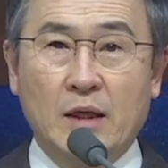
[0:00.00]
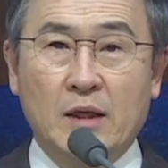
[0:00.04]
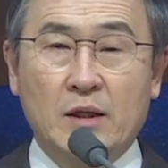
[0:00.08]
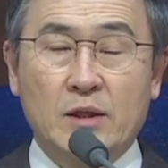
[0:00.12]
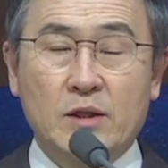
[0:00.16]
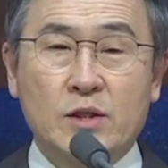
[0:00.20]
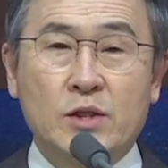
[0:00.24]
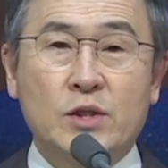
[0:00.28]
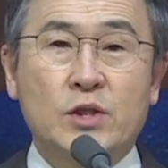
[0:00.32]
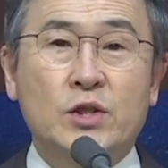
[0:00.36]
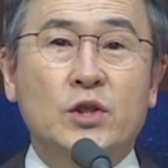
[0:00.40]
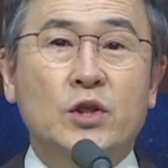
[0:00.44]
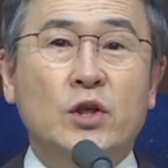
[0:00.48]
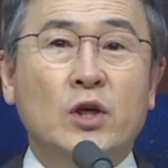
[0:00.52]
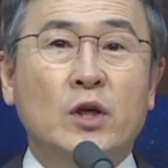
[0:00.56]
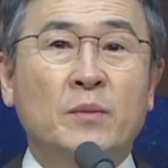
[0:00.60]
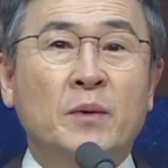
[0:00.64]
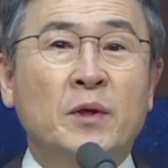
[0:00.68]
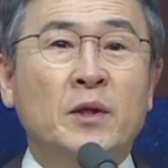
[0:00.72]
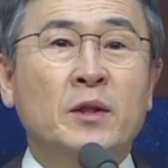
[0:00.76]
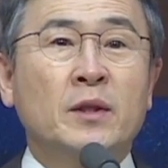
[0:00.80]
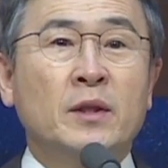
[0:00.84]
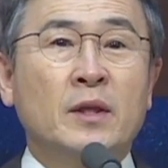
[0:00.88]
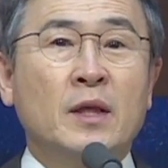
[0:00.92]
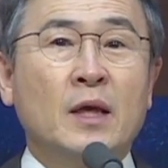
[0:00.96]

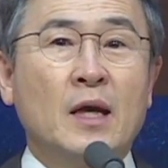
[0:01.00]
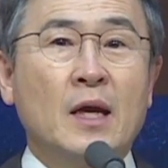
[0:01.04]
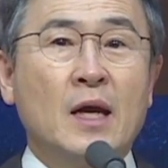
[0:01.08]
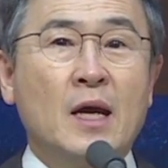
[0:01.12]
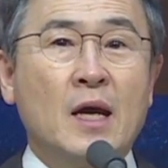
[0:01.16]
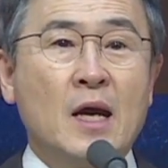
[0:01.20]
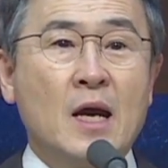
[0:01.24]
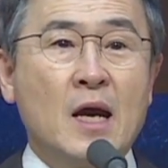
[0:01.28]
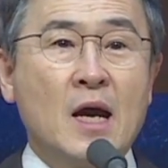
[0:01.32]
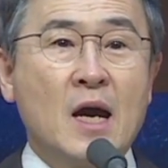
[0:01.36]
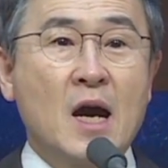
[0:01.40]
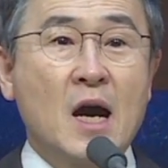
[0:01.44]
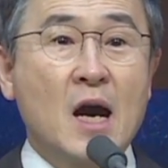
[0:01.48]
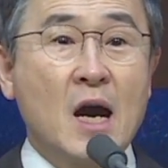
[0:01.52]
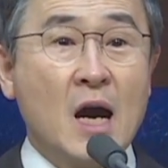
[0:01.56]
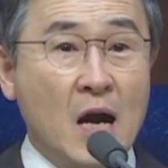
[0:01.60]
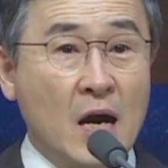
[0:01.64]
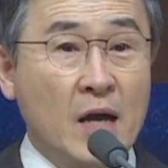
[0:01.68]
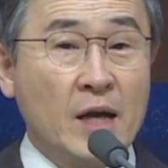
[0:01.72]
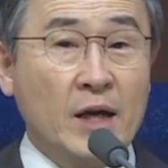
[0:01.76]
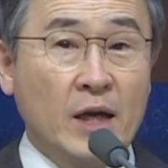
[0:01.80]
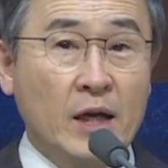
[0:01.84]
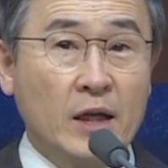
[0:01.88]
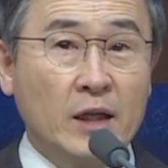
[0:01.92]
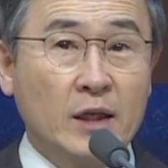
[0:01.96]
지금은
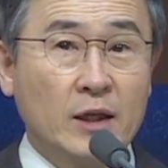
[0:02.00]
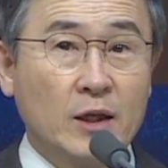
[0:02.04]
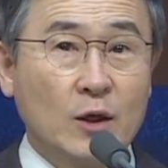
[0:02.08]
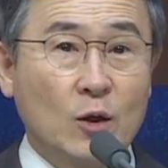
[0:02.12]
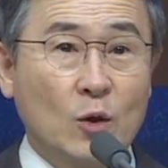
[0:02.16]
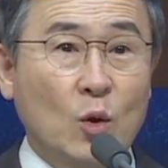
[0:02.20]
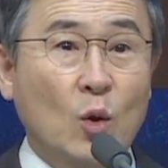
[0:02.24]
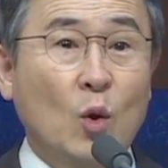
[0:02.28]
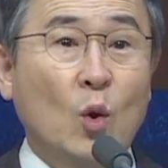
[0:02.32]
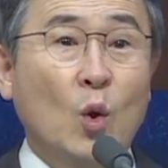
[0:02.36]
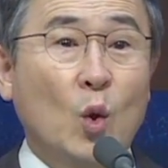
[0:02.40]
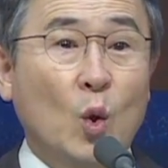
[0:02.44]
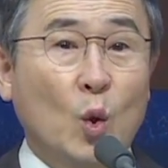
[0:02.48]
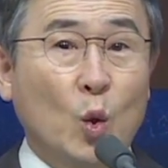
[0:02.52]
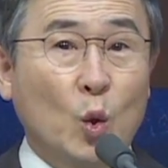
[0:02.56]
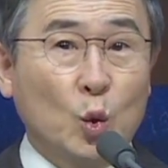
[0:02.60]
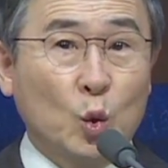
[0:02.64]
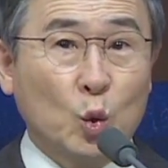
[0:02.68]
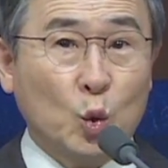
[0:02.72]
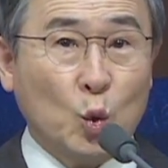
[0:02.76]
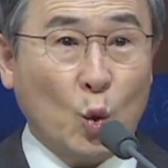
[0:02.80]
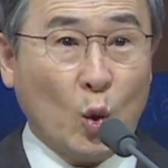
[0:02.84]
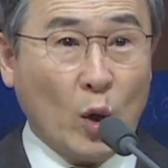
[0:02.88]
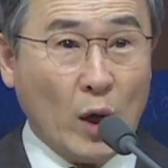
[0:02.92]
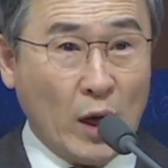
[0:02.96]
하나님께로
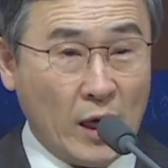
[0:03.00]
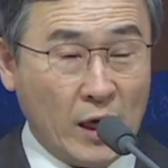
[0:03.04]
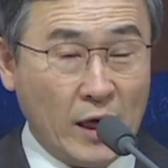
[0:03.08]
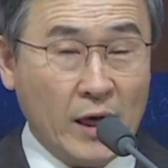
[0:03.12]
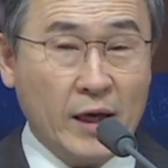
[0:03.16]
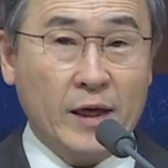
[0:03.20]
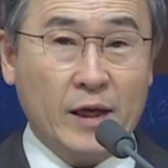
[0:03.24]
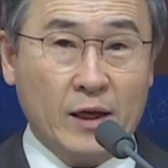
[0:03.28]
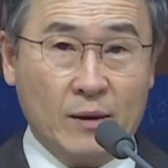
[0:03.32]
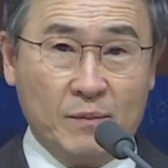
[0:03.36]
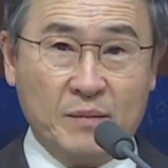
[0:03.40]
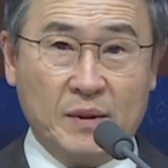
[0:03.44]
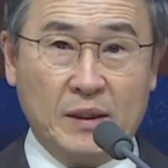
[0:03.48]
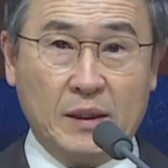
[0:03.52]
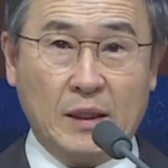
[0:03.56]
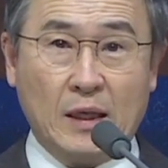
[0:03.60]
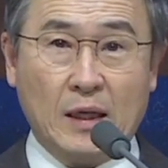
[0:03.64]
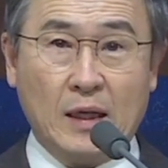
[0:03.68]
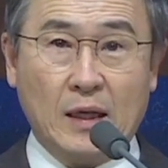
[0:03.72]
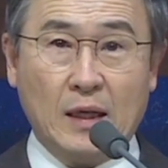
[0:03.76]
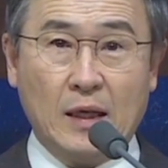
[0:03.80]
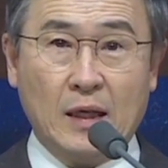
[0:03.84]
돌아가야 합니다.